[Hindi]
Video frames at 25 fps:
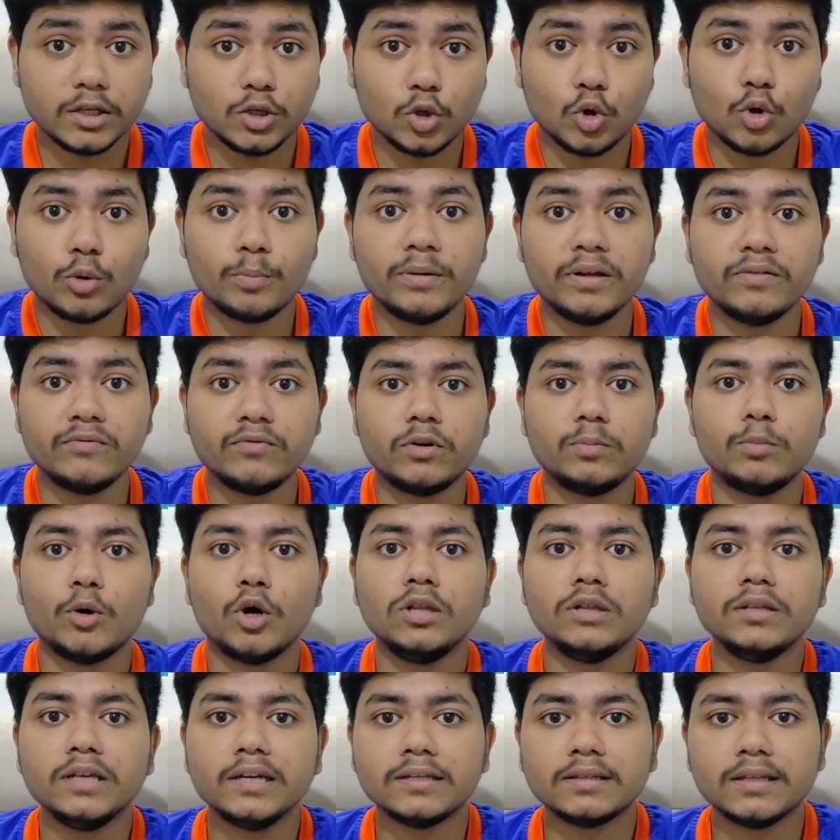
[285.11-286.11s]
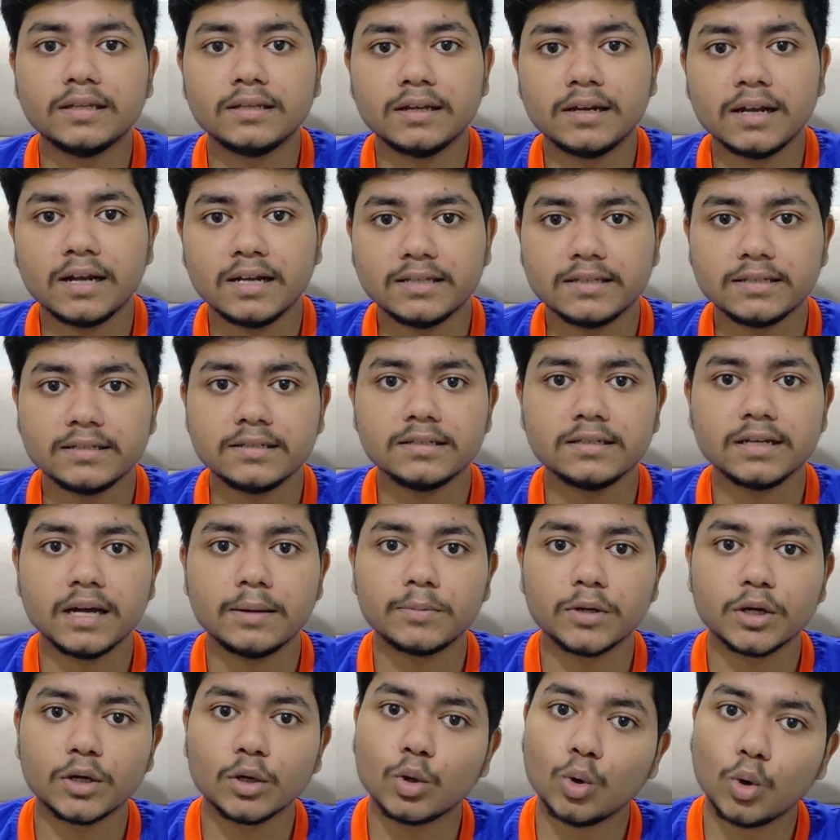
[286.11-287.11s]
यूरोपियन फुटबॉल देखते थे ना जिस
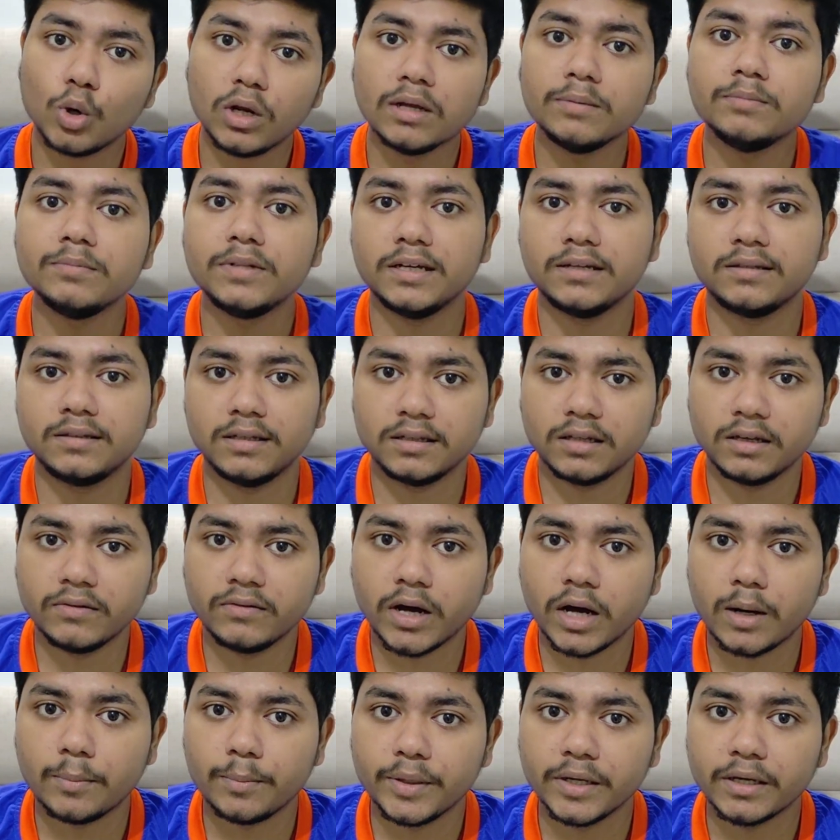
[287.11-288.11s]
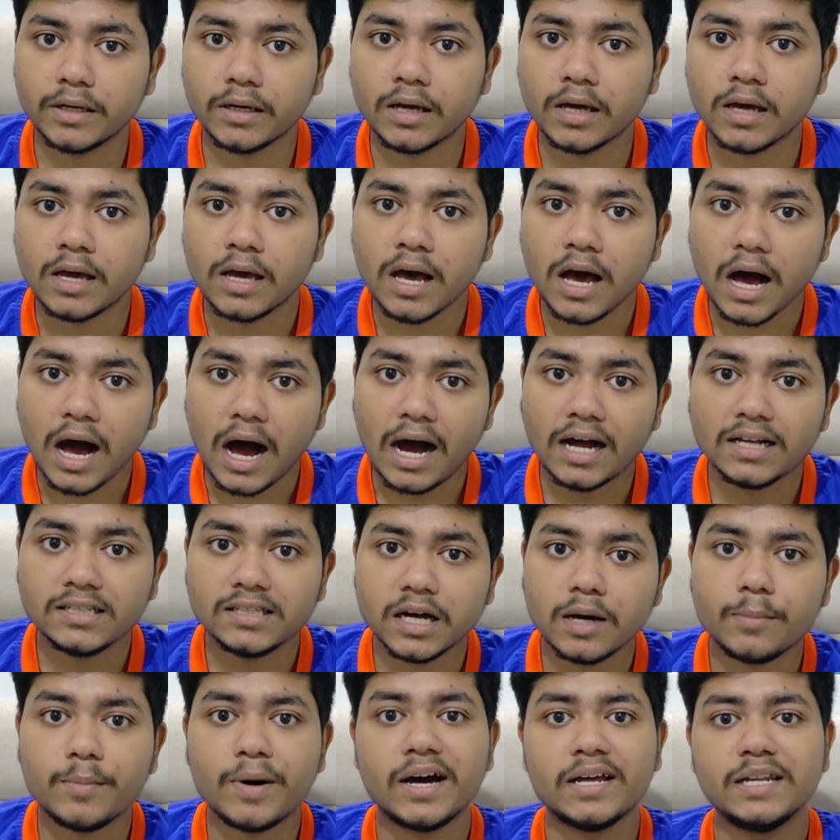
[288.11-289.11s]
हिसाब के गोल हम देखते थे वहाँ पे
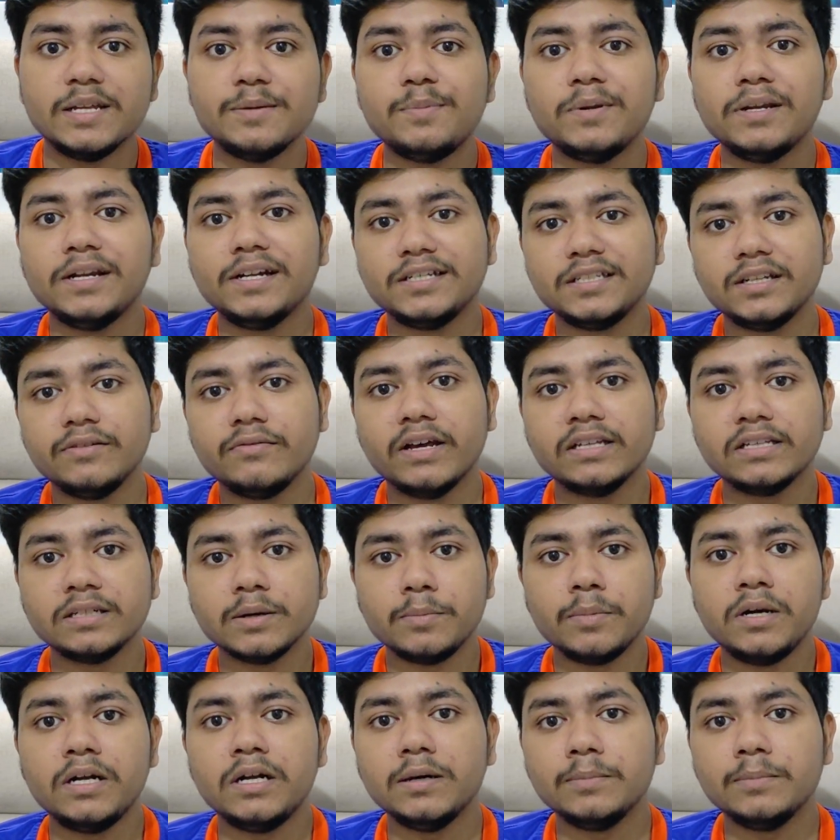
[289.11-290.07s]
आज हमारे प्लेयर्स ही वैसा